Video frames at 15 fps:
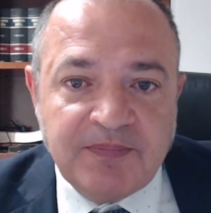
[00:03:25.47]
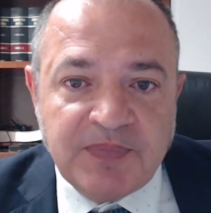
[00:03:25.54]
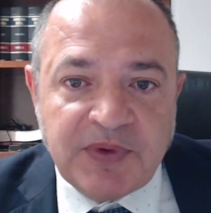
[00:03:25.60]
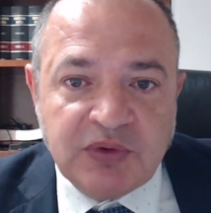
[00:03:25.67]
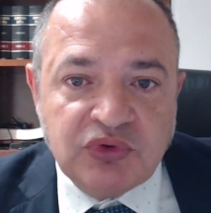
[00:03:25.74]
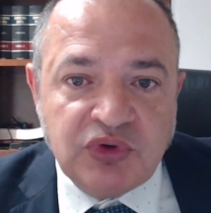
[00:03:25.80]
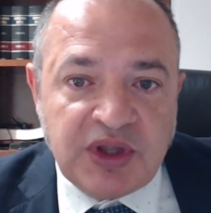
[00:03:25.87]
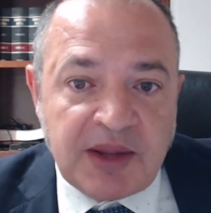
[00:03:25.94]

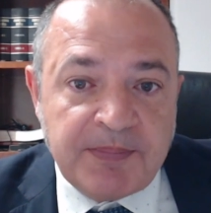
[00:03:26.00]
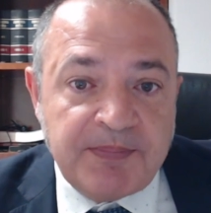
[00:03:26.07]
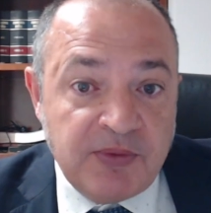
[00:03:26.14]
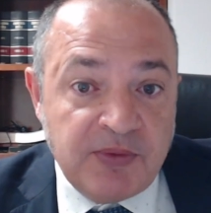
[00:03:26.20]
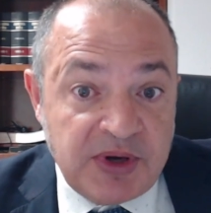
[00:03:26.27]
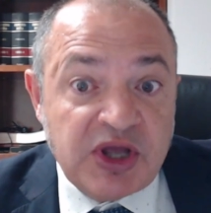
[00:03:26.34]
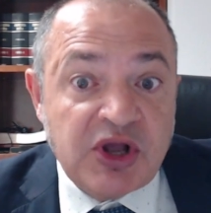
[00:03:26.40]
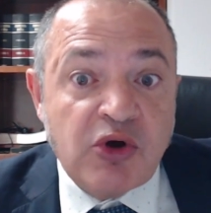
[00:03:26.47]
autoridad
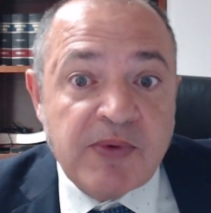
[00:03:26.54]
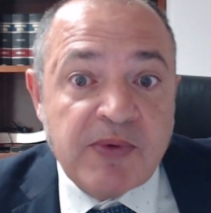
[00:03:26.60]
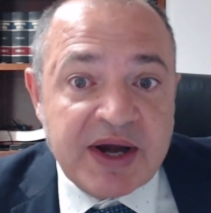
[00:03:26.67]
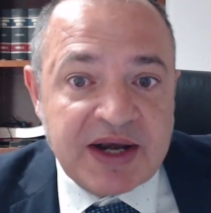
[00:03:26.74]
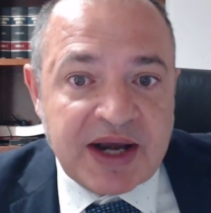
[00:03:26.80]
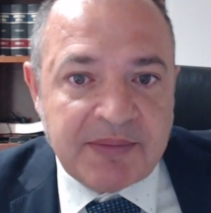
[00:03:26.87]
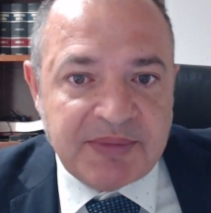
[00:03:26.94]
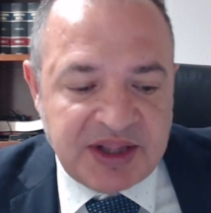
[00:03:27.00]
pública y
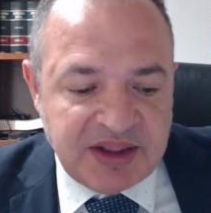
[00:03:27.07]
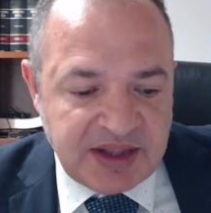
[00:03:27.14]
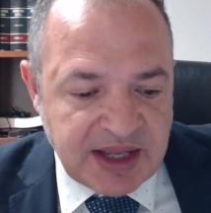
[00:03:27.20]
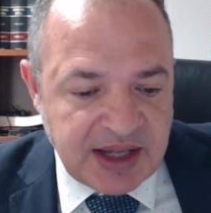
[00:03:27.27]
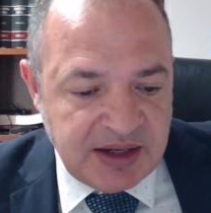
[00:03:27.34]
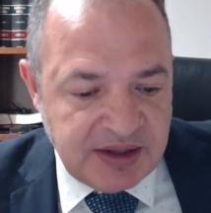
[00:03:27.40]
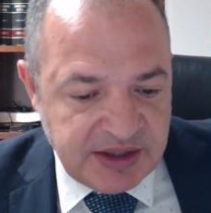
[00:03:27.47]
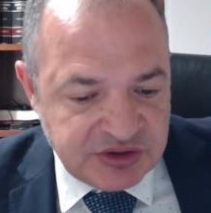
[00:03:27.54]

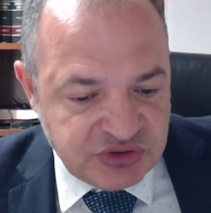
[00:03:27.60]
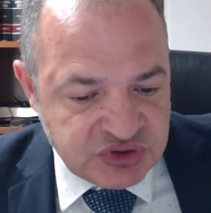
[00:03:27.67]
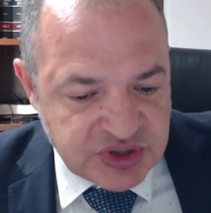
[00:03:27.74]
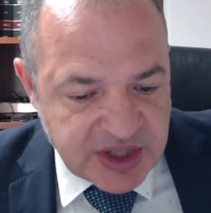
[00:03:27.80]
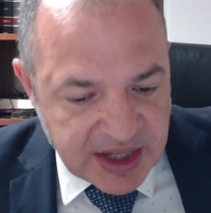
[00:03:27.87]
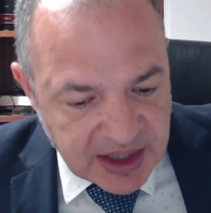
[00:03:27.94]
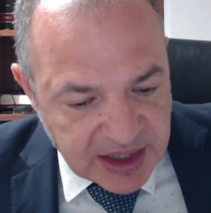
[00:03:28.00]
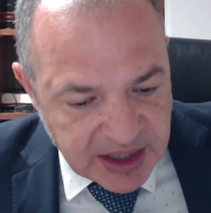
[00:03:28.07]
gubernamental, eso
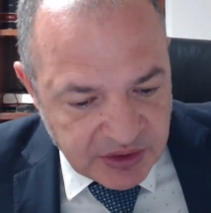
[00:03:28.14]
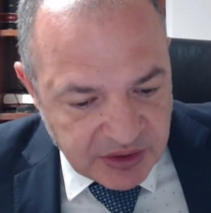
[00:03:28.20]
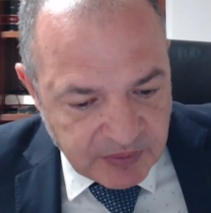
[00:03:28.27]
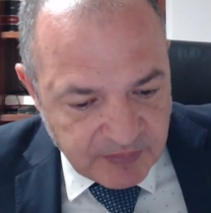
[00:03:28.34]
está claro.